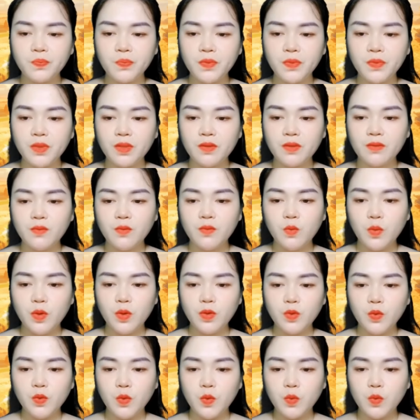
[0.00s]
Cô cố gắng
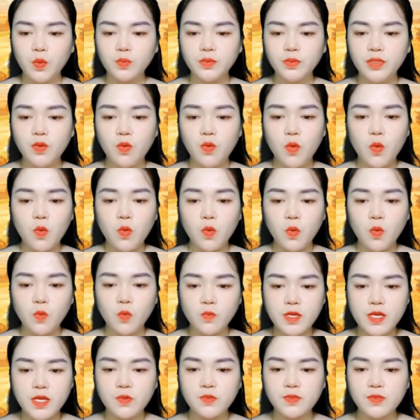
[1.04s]
cong khóe miệng lên,
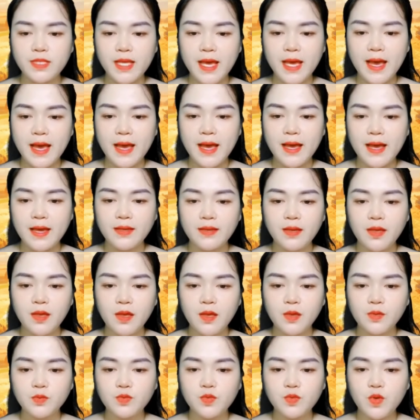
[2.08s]
nhưng nước mắt
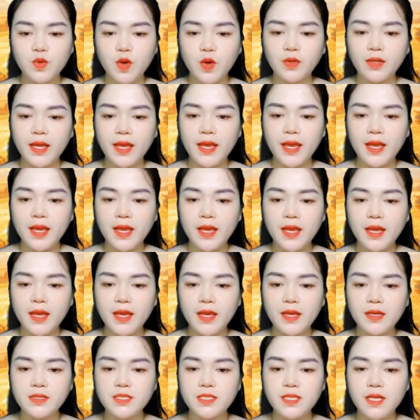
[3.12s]
không khỏi rơi xuống.
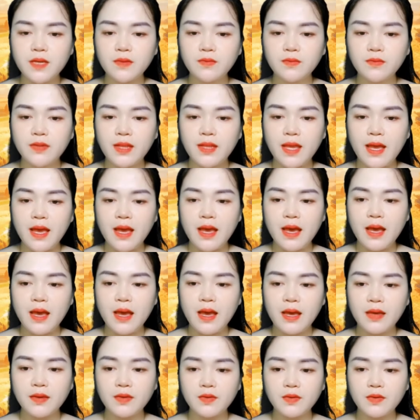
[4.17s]
Khương Thư
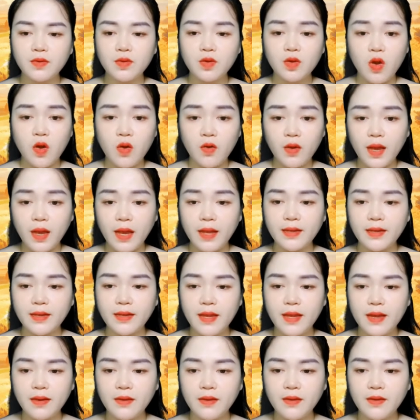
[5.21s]
Ly không ngờ được là
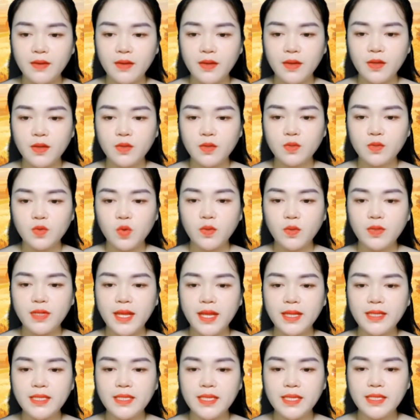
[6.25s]
Nhạc Đình sẽ thôi học,
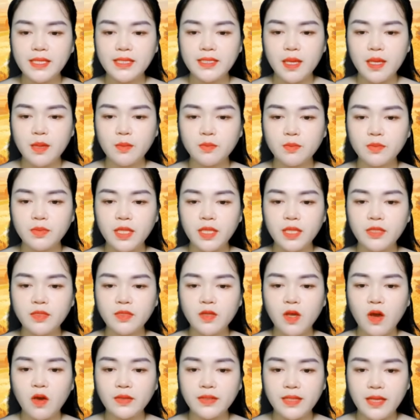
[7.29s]
lại còn đến
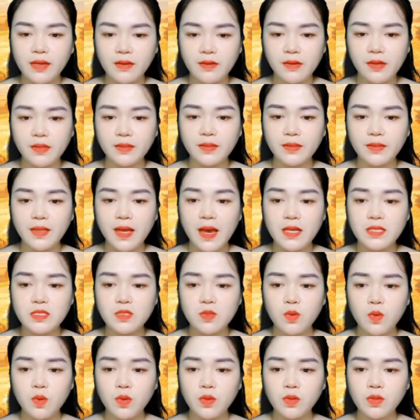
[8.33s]
thương lượng với trường cấp
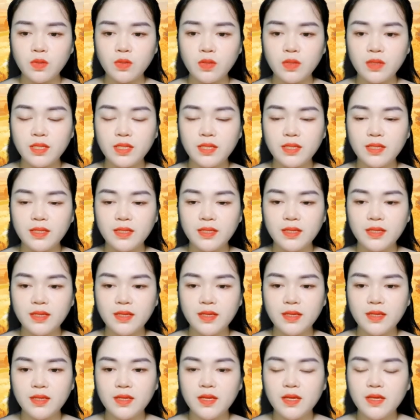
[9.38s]
ba của cô,
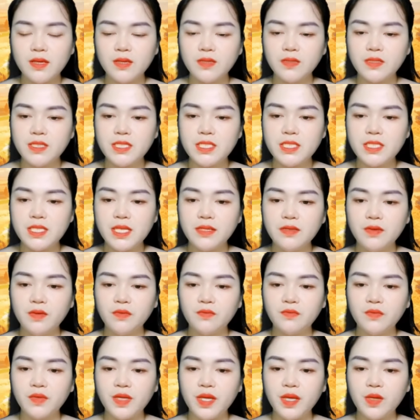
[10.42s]
kiếm một chỗ ngồi trong
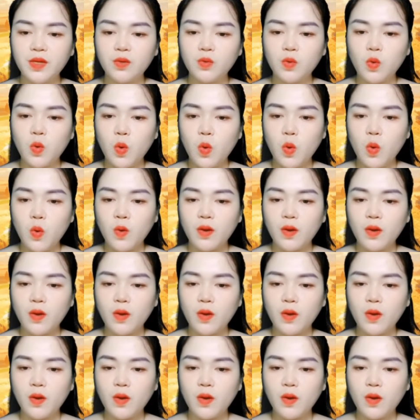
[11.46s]
lớp cô nữa.